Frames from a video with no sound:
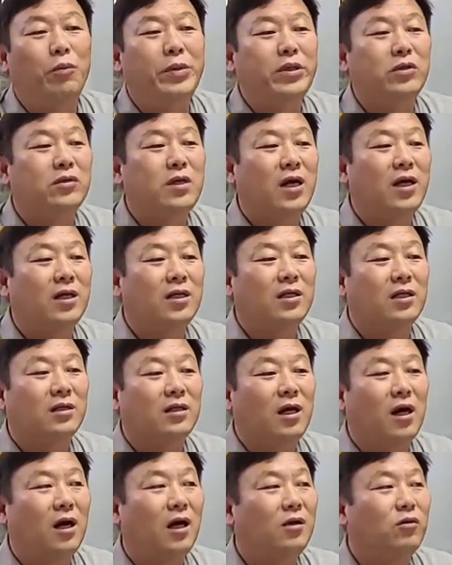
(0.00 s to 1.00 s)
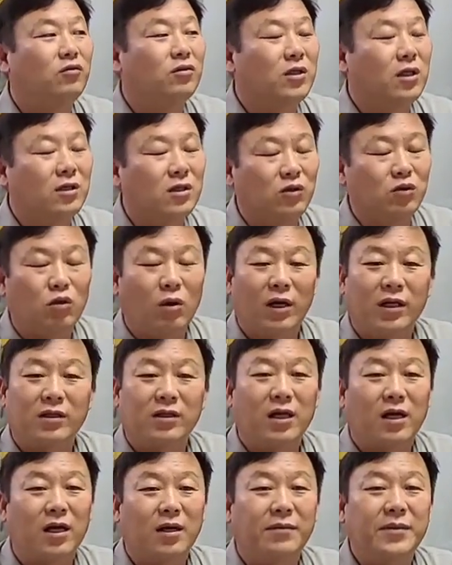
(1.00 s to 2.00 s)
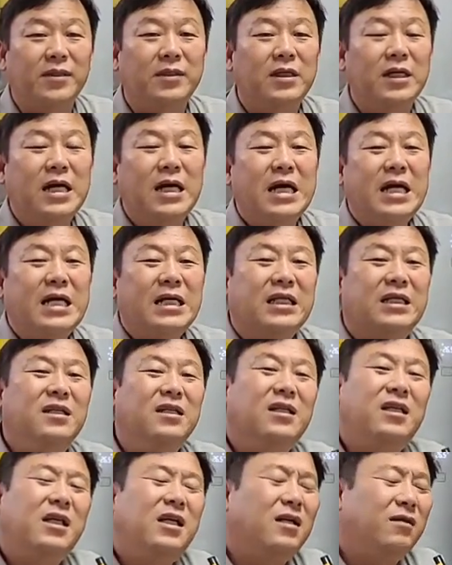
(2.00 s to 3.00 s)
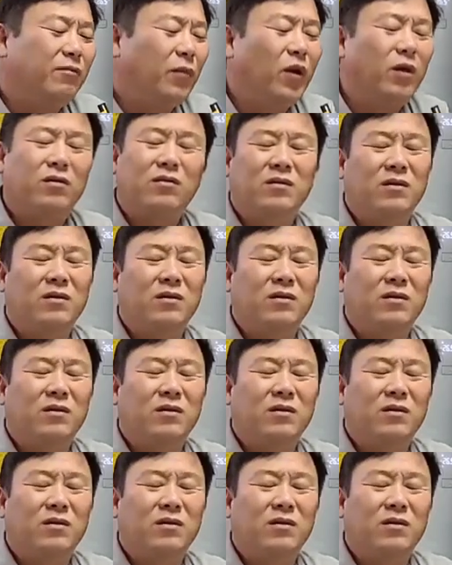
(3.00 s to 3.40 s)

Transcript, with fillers: 민주당이었다가 윤석열 좋아하는 사람은 극히 뭐